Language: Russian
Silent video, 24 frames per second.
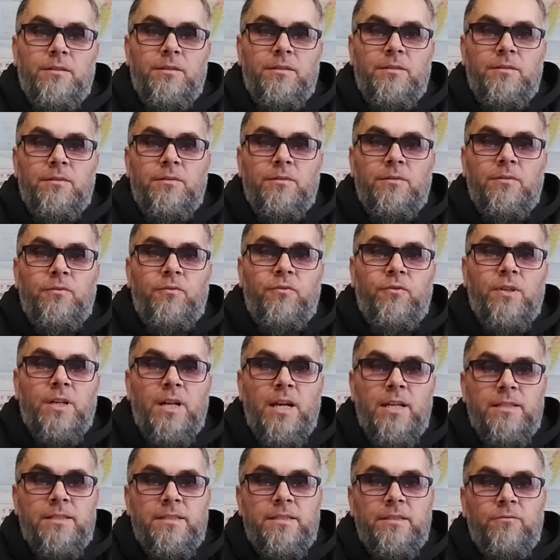И
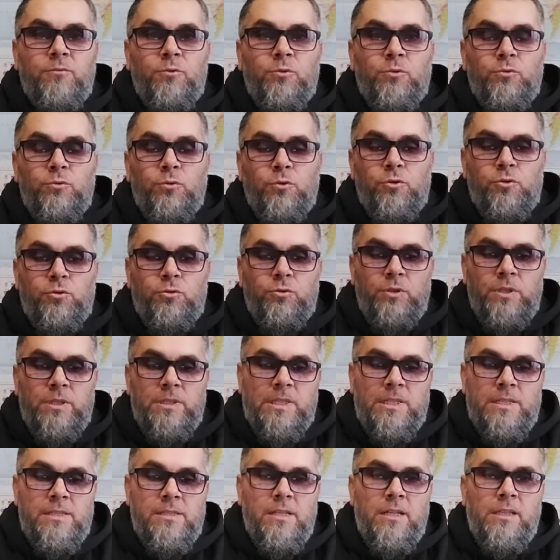вкратце, вот то, что я
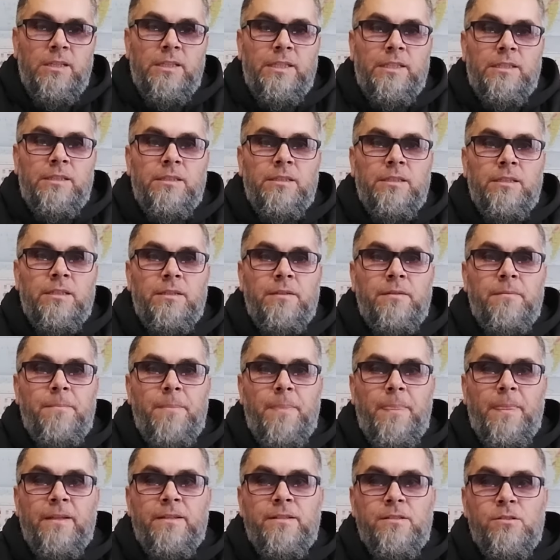сказал,
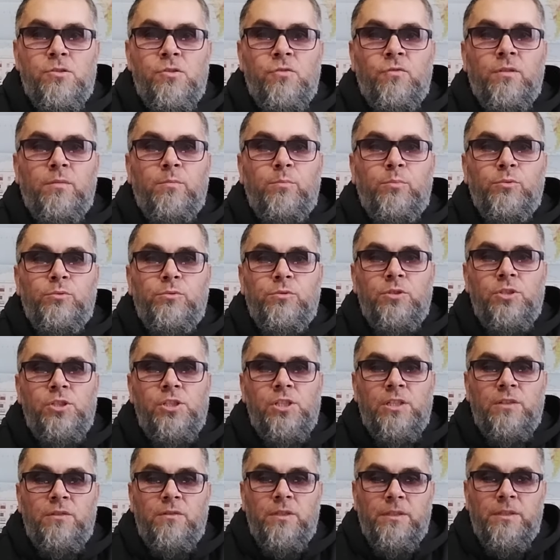это основа
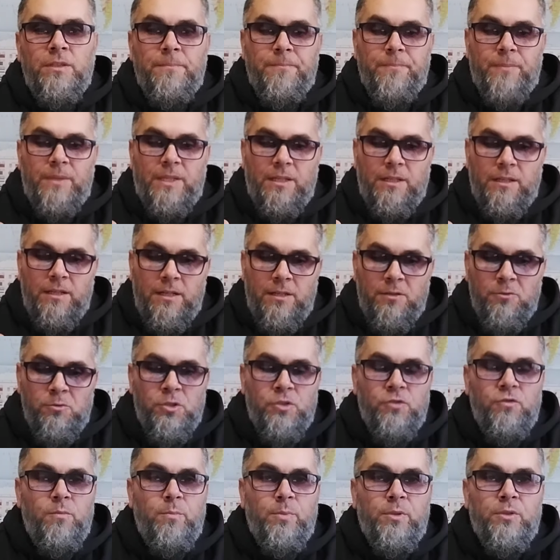будущего
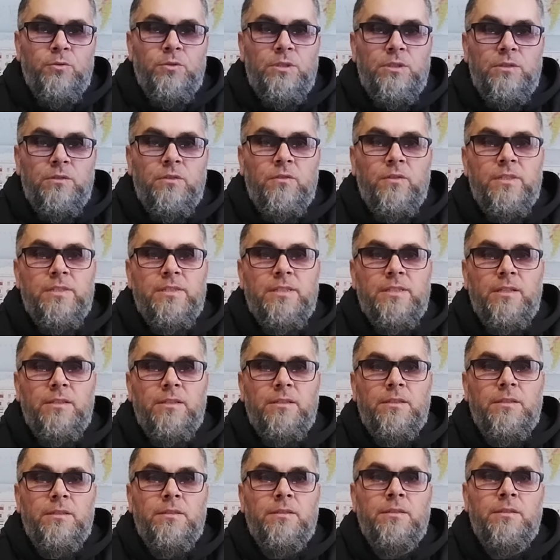хорошего продуктивного
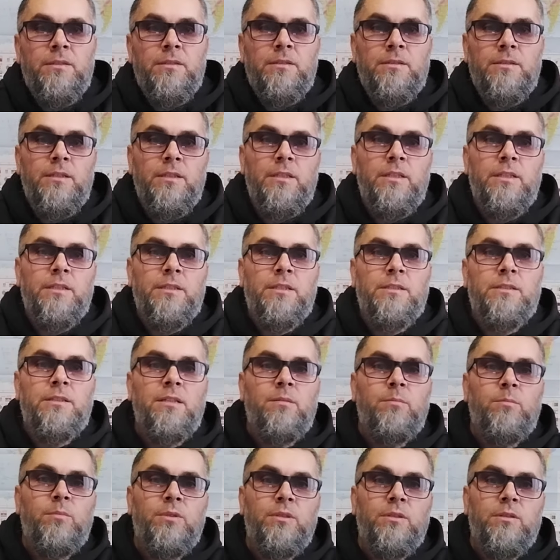сада. Далее,
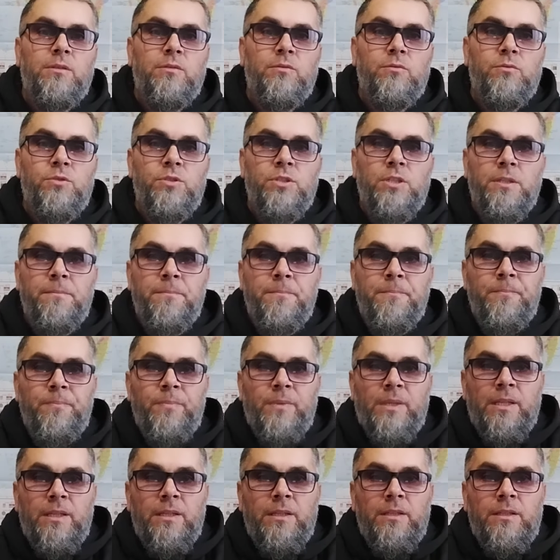когда мы уже
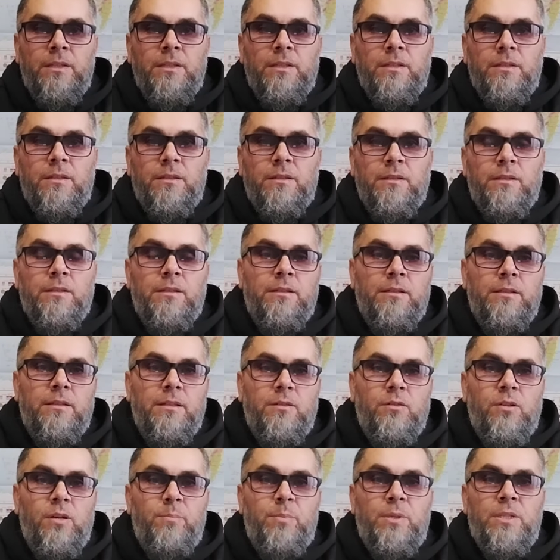э,
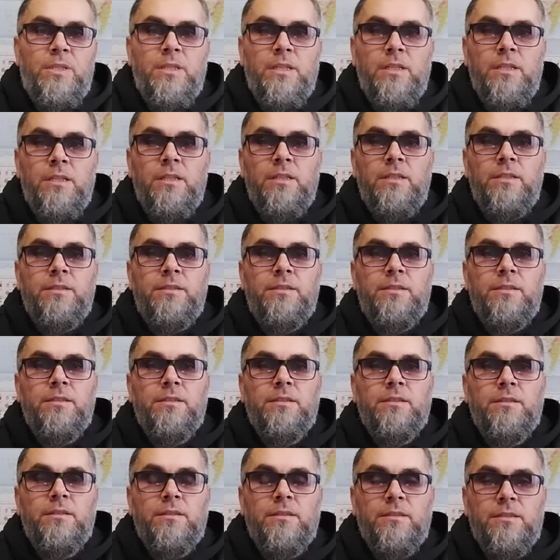определились
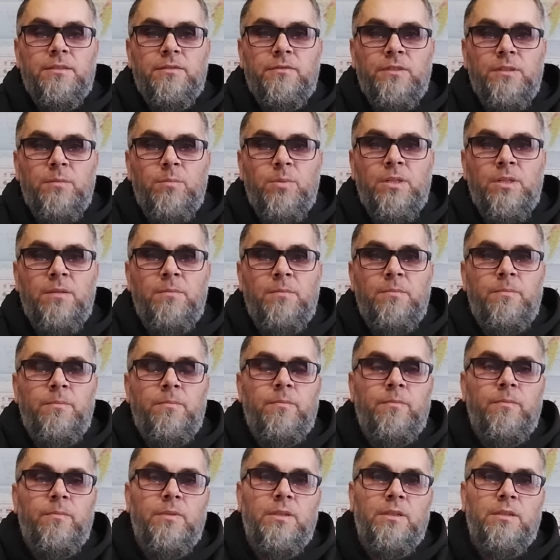с выбором,
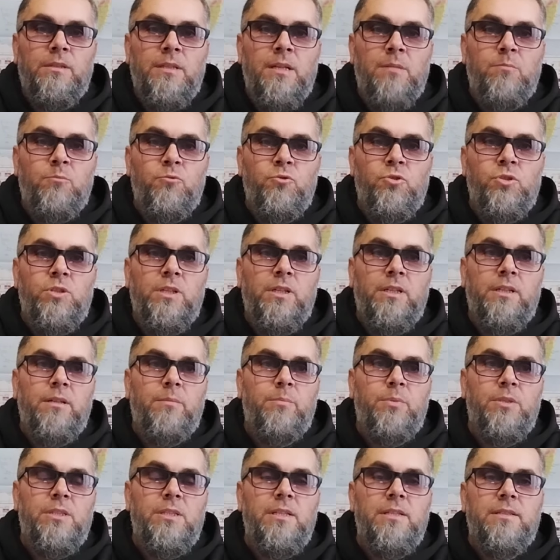нам нужно
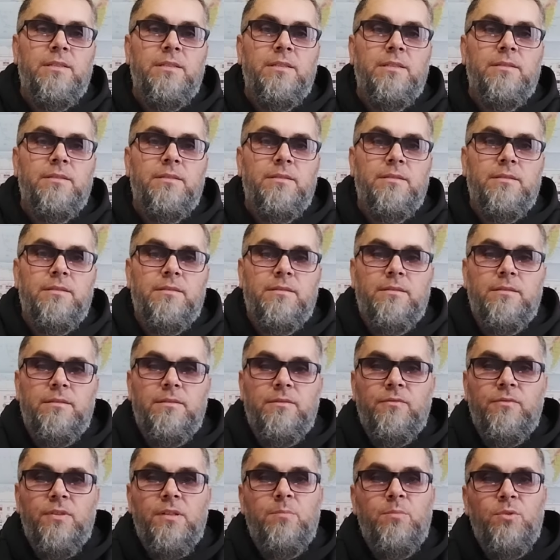определиться с
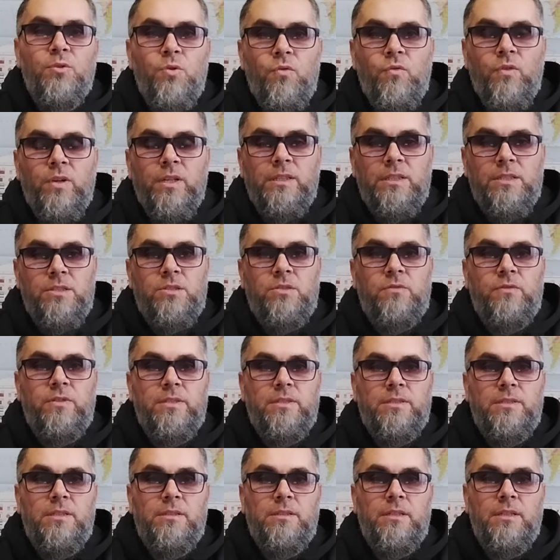формировкой нашего
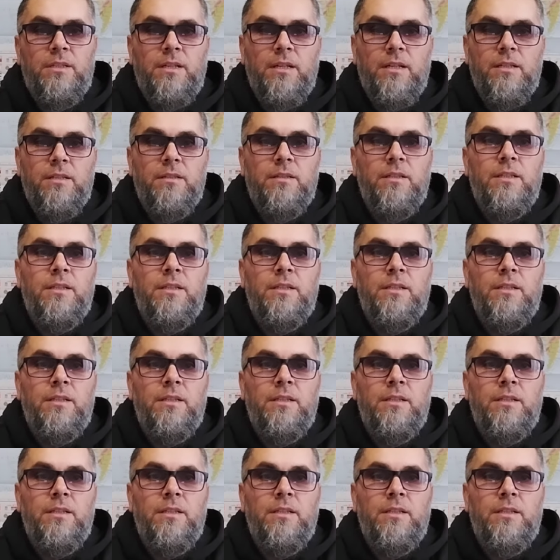сада. Как,